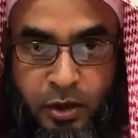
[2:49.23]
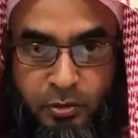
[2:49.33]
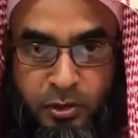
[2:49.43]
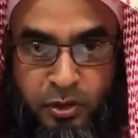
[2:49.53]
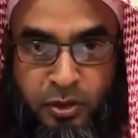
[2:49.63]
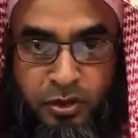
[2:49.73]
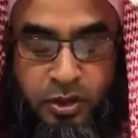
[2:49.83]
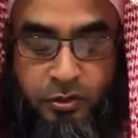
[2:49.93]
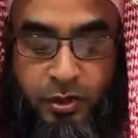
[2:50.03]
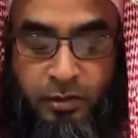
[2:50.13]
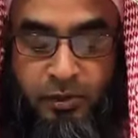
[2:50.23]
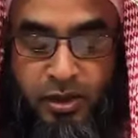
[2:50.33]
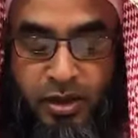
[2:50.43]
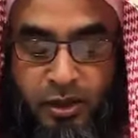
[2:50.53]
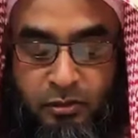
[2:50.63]
এমন স্বভাব
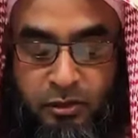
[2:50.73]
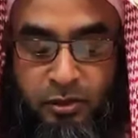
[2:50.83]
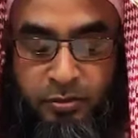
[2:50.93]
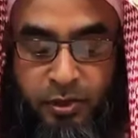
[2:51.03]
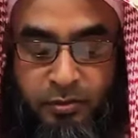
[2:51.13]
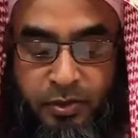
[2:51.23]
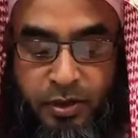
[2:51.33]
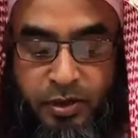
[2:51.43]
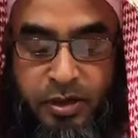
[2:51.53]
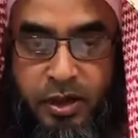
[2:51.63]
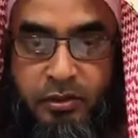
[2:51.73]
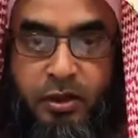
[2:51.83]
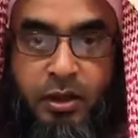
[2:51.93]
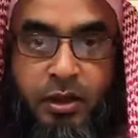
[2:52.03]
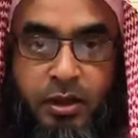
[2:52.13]
হাসিল করতে পারবে
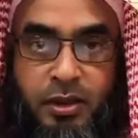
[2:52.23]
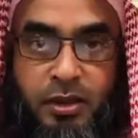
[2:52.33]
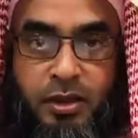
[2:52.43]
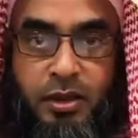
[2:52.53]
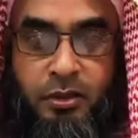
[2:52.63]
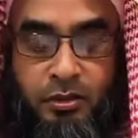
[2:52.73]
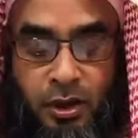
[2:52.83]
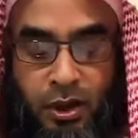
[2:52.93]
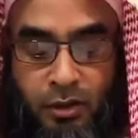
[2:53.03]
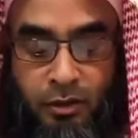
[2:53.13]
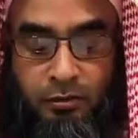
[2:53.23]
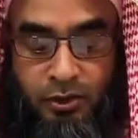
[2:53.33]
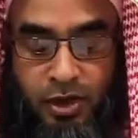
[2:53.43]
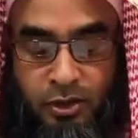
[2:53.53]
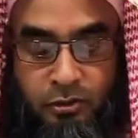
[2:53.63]
যেগুলি চিরকাল
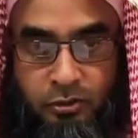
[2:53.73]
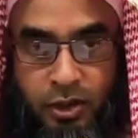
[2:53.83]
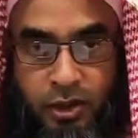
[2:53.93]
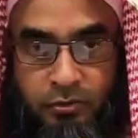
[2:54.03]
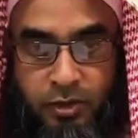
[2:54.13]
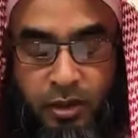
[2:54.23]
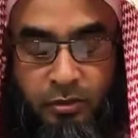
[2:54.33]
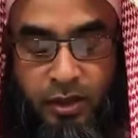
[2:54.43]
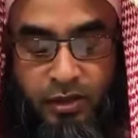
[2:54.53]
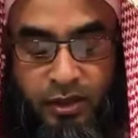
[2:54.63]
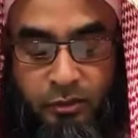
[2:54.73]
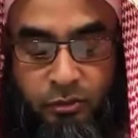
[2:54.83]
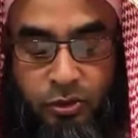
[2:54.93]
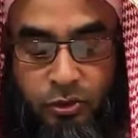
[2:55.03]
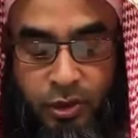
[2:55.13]
অবশিষ্ট থাকবে আল
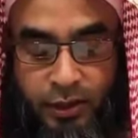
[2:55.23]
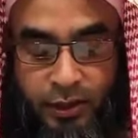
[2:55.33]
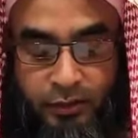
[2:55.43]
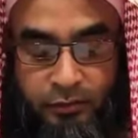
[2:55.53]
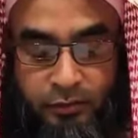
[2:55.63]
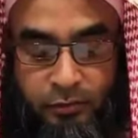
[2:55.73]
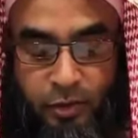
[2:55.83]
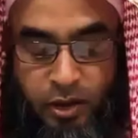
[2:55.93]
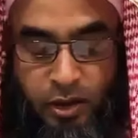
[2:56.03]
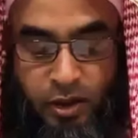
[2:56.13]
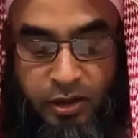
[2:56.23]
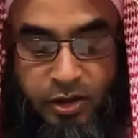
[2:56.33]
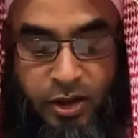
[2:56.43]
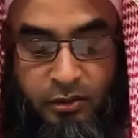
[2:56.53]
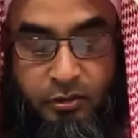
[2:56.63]
বাকিয়াতুসলেহাত মহান আল্লাহ
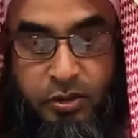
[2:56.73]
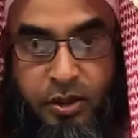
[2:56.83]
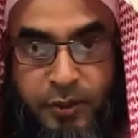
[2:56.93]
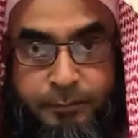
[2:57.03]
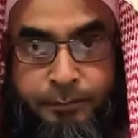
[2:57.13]
ইসাদ করছেন